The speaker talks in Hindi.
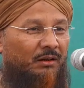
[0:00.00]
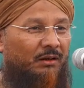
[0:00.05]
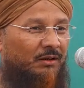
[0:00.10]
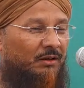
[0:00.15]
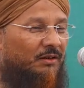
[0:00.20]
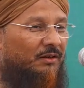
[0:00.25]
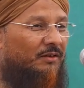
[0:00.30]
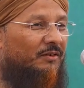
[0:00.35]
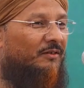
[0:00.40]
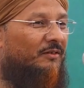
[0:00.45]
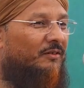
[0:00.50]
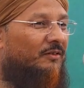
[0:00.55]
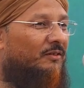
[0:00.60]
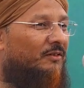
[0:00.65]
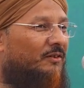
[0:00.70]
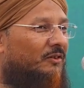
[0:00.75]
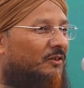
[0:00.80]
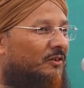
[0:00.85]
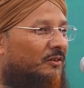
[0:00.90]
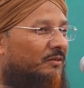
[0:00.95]
जी
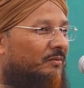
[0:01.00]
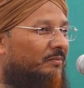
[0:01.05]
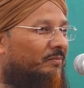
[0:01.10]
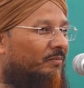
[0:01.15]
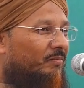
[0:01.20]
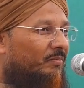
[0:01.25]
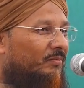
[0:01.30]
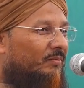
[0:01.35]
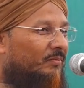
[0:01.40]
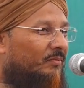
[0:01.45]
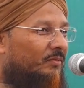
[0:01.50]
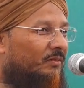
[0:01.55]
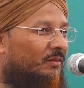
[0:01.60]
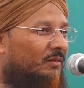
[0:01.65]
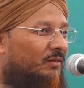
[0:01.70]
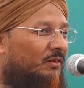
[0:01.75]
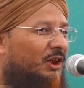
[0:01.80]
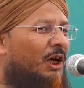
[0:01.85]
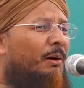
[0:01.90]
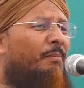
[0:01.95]
माशाल्लाह
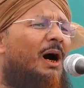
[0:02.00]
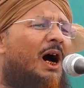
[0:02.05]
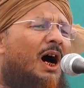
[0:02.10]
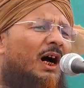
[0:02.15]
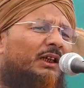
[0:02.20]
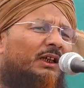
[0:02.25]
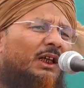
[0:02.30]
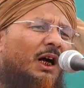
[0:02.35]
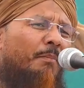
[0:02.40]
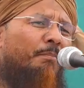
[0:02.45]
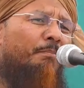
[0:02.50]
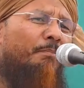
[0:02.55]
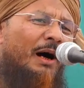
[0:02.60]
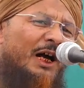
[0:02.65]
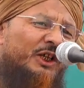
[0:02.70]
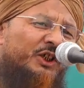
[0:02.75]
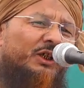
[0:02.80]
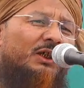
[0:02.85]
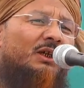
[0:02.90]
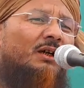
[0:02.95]
दमादम
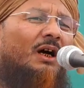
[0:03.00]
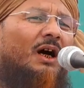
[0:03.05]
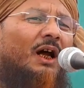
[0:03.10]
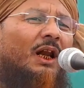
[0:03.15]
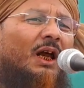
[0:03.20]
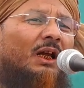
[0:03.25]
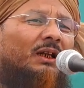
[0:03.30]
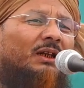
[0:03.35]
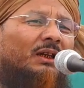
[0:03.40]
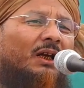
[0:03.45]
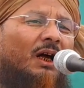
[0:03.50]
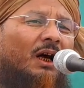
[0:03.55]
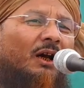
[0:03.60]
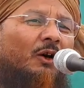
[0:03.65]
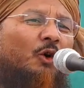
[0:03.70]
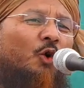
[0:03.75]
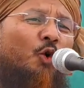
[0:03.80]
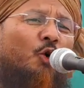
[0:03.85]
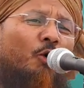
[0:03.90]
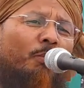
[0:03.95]
मस्त
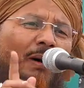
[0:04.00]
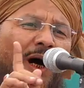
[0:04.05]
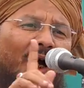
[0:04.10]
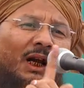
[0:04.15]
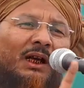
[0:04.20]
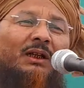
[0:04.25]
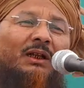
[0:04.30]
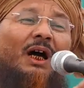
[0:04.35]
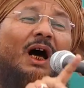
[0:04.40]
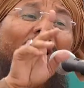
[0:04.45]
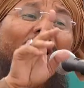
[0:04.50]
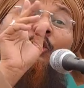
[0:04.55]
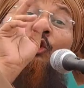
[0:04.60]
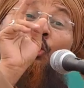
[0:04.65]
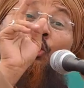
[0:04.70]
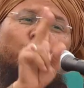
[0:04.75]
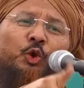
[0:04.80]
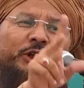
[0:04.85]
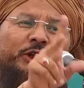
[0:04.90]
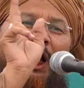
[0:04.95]
कलंदर उमर दा
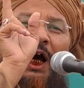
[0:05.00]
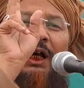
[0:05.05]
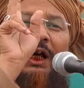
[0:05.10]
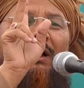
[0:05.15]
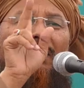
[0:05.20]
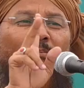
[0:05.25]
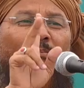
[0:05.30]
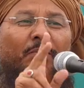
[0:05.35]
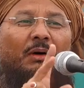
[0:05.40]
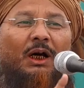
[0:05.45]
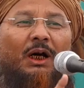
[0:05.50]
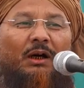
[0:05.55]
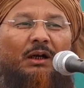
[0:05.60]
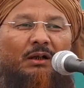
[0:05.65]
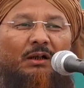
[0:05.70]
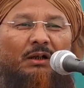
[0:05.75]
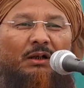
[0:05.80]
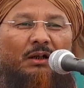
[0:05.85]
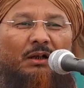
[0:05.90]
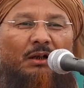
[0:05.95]
दूजा नंबर
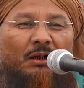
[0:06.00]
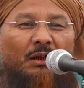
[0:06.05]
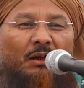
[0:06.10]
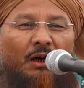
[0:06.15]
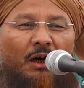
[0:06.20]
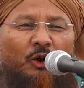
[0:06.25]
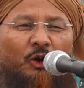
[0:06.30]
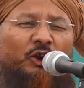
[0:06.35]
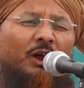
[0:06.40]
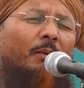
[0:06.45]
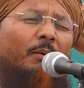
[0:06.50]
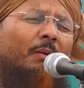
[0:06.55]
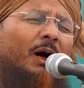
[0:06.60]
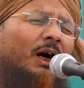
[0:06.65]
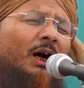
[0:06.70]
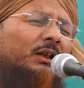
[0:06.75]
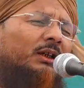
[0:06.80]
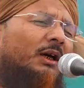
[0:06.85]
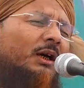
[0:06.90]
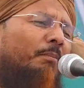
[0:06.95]
और
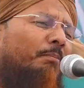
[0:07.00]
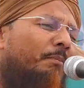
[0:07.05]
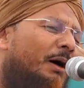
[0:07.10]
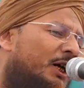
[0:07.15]
दमादम